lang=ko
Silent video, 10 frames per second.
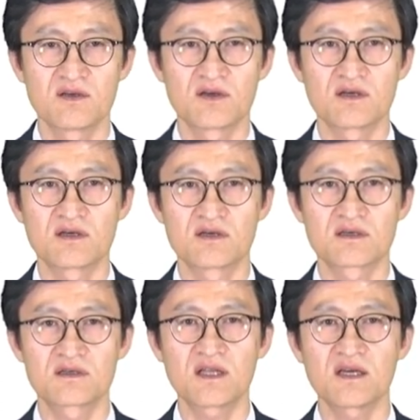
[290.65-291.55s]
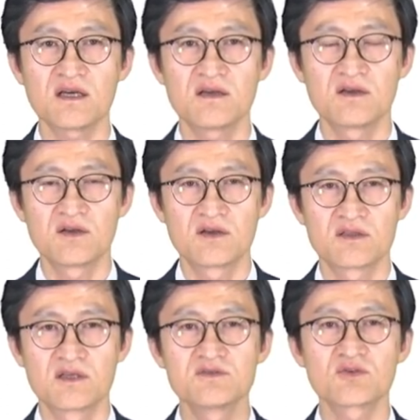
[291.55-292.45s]
아, 그래야
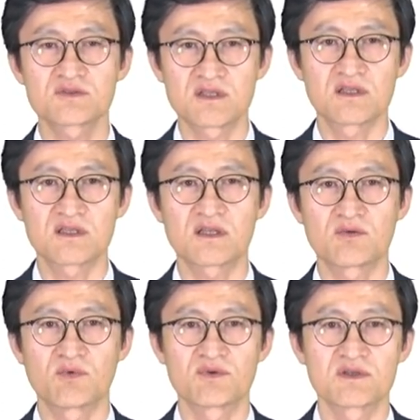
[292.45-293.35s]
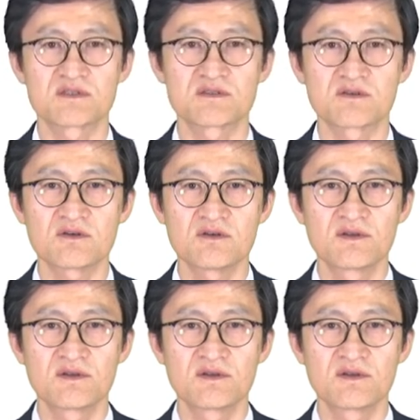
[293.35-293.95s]
연속성이 있다고 보는 것이죠.